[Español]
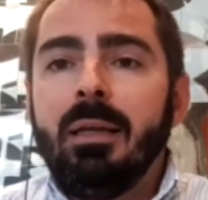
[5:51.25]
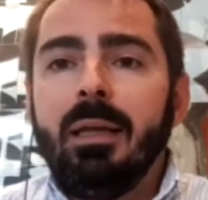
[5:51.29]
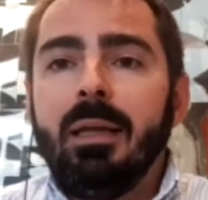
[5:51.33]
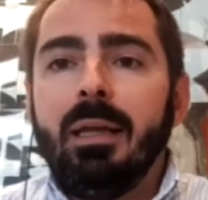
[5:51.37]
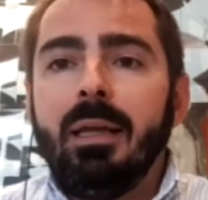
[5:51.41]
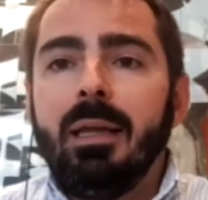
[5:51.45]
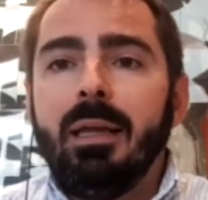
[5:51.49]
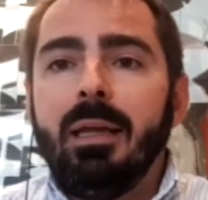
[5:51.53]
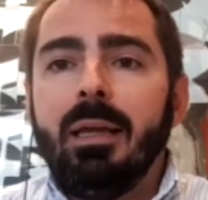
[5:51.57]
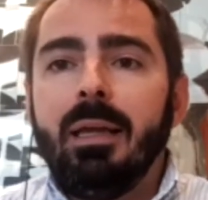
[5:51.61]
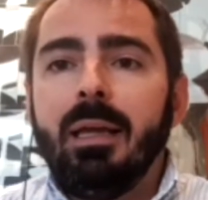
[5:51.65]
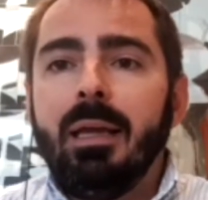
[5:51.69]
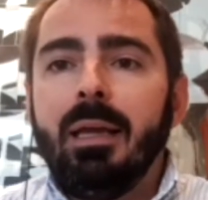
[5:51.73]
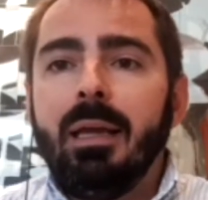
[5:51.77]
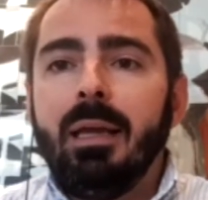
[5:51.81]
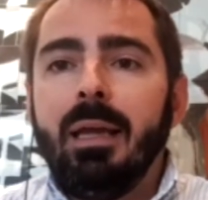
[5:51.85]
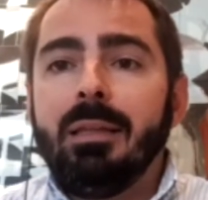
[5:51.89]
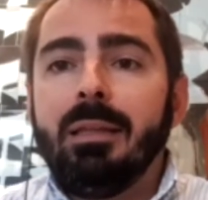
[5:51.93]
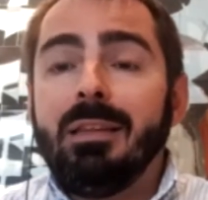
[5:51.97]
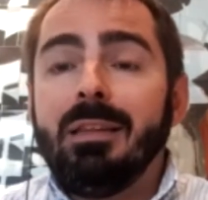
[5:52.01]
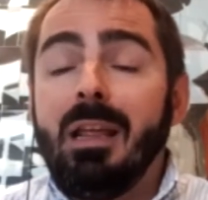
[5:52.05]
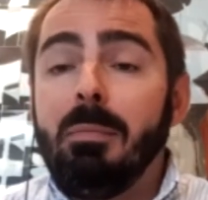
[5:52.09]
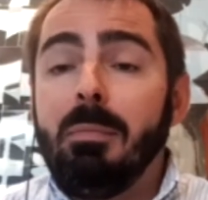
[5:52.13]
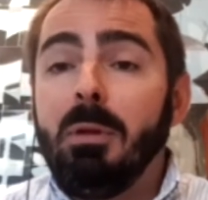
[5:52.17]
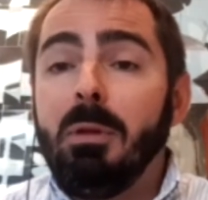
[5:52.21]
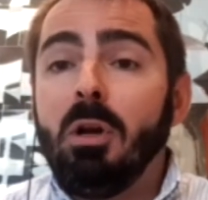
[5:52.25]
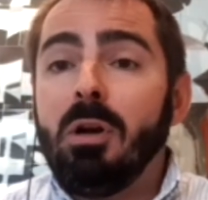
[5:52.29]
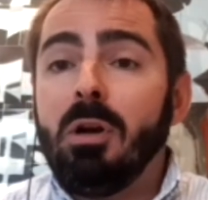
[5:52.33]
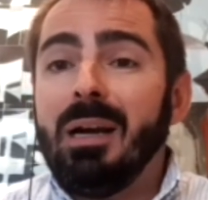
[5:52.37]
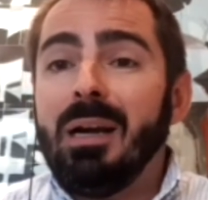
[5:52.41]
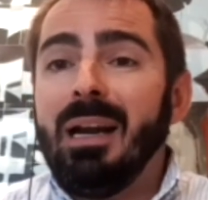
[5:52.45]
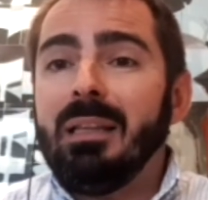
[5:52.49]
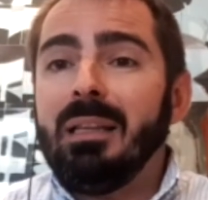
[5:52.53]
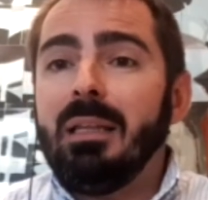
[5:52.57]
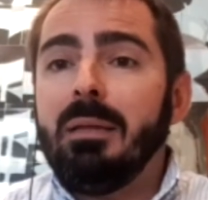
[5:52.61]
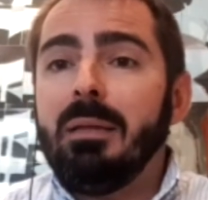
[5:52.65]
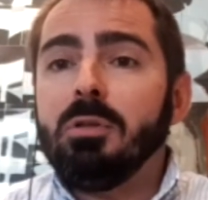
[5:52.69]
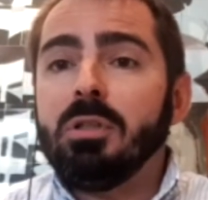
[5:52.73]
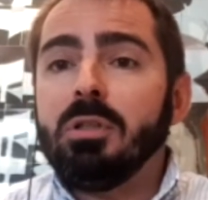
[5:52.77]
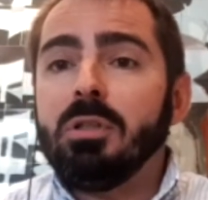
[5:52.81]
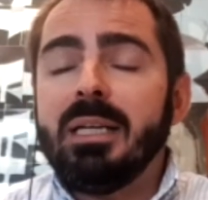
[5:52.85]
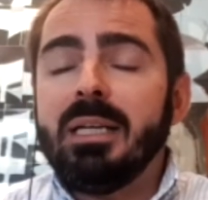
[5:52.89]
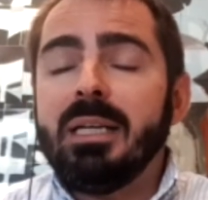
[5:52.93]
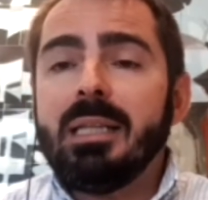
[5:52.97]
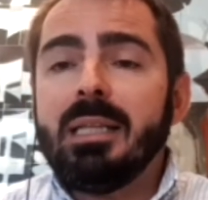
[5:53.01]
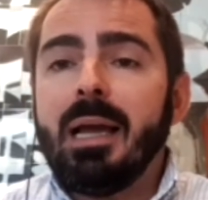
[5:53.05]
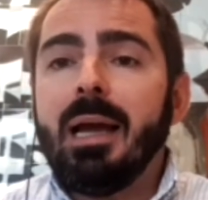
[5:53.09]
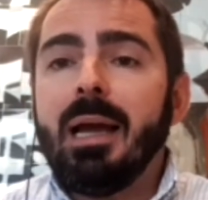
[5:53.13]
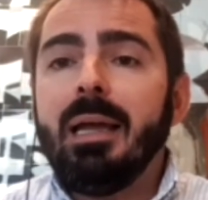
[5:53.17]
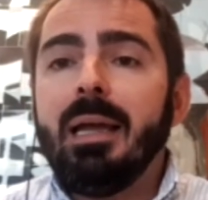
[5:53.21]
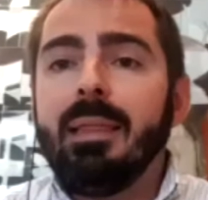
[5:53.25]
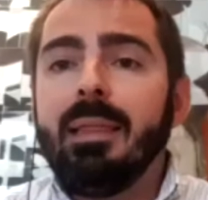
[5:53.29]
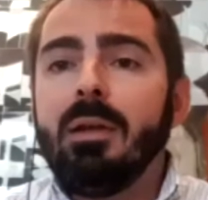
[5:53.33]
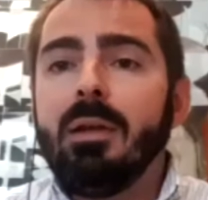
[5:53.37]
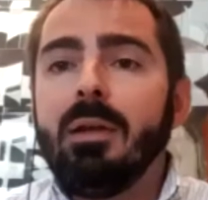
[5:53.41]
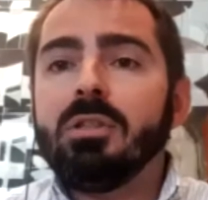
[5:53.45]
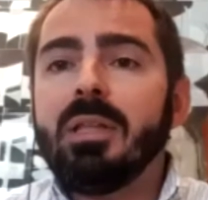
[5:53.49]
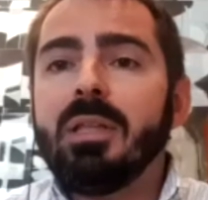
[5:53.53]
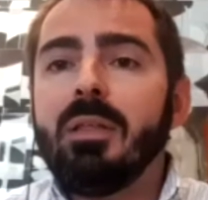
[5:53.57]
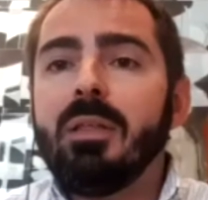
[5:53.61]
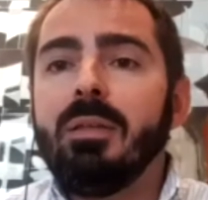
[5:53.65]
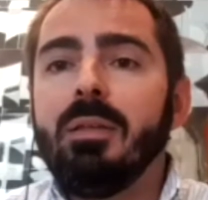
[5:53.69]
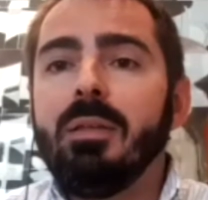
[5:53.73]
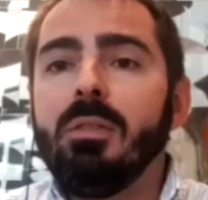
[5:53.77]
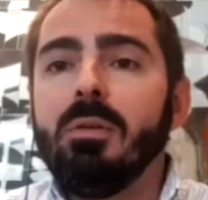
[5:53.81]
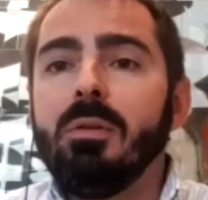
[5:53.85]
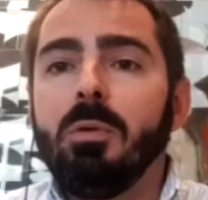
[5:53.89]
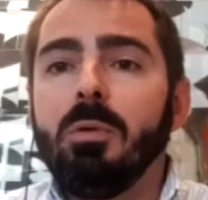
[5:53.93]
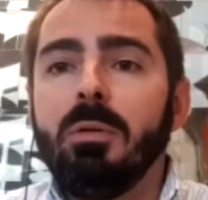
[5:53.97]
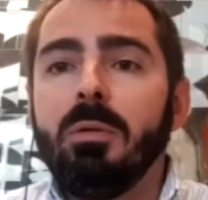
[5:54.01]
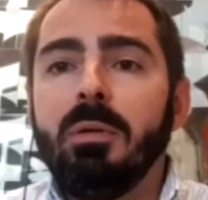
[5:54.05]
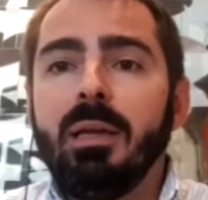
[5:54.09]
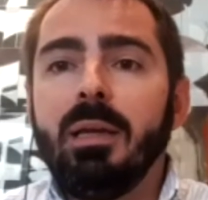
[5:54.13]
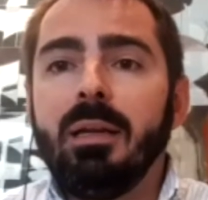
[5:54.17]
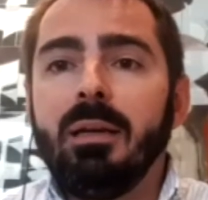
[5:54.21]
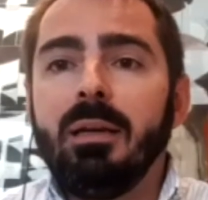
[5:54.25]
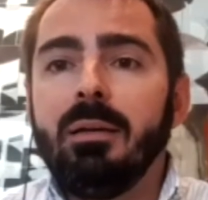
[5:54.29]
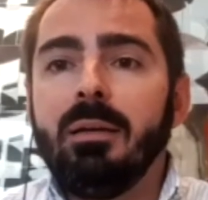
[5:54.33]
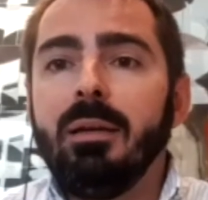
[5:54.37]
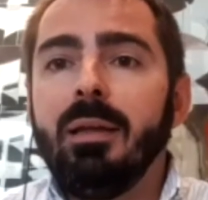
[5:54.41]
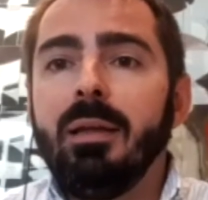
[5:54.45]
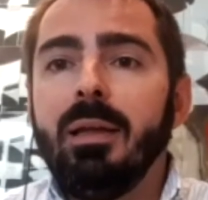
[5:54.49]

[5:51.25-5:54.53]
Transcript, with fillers: eh, en términos relativos en esta caída lo está haciendo muy bien.